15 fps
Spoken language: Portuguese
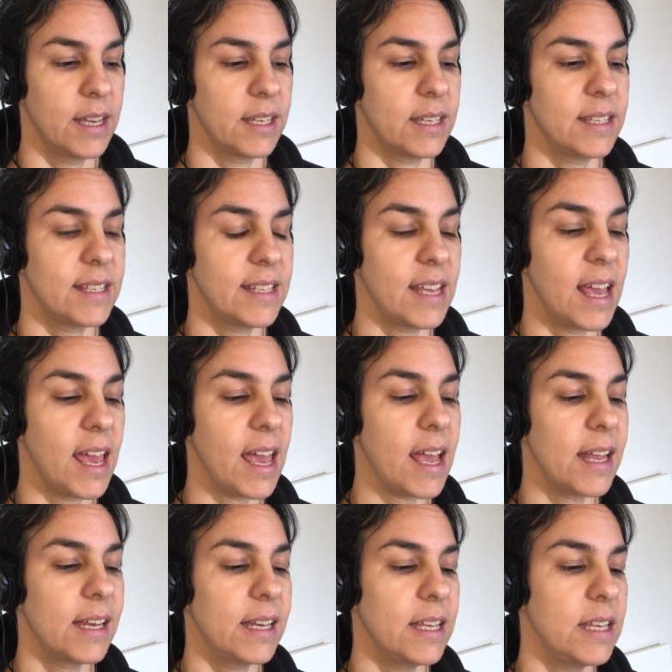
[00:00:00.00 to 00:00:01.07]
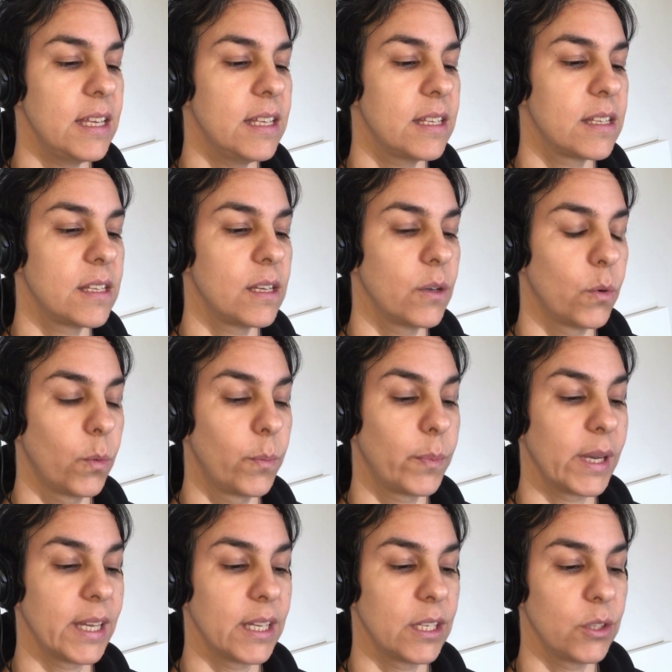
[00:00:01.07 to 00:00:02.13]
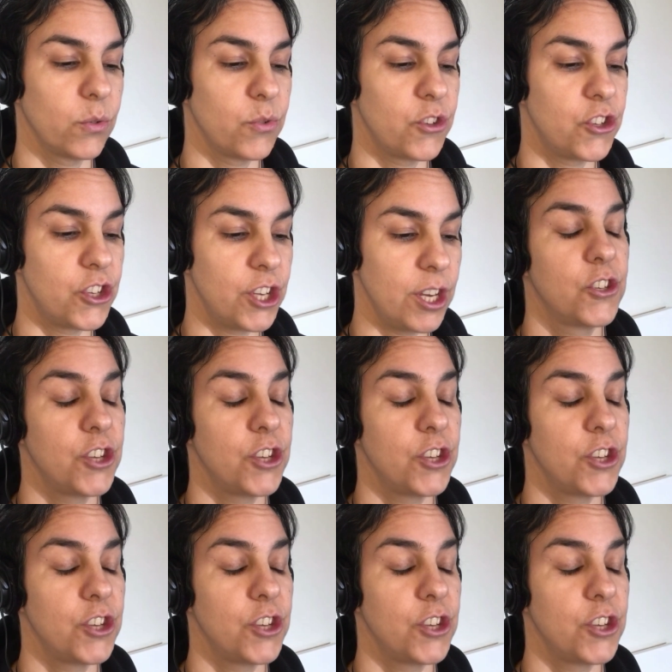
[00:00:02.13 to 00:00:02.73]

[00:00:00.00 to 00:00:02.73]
que se realize o plano de,